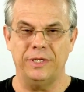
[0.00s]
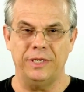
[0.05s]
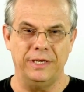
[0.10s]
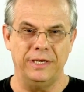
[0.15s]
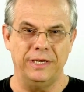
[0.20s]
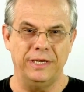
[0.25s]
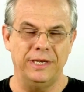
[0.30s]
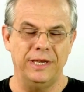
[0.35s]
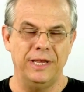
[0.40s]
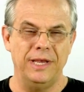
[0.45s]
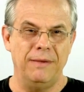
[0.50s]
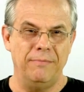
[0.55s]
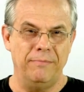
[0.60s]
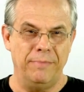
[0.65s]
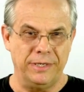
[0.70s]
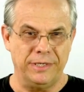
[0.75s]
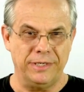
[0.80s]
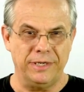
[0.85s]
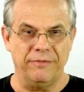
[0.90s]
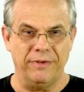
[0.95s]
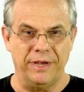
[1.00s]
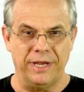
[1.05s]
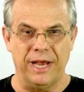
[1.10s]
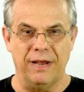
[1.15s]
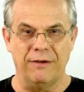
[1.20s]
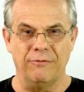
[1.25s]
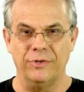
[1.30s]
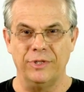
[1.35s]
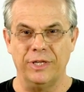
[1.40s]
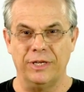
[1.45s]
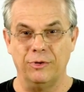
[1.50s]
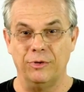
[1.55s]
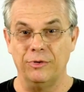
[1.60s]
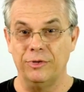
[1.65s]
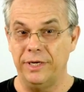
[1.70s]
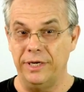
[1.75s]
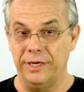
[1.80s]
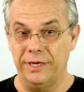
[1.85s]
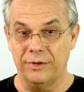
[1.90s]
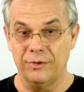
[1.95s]
que perseveravam na
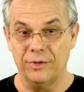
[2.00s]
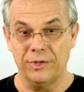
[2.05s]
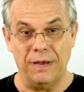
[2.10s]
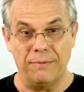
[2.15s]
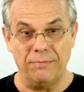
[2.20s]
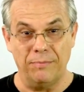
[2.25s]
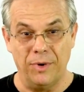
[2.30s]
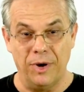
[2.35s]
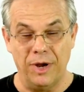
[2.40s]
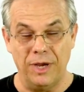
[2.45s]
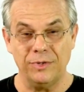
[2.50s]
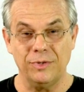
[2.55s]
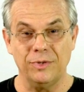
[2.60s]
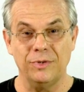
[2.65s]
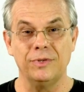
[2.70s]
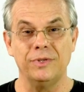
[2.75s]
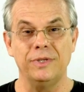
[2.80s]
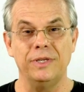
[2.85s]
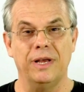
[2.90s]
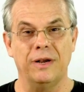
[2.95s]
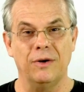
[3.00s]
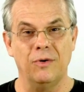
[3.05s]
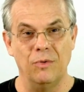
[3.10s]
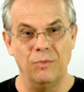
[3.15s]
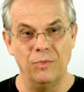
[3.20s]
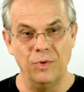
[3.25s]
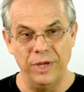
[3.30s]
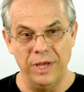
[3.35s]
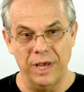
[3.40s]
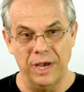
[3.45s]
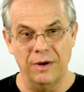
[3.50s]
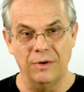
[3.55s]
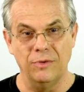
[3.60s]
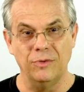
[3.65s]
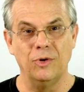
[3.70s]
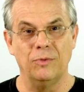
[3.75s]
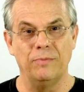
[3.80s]
doutrina dos apóstolos e na comunhão,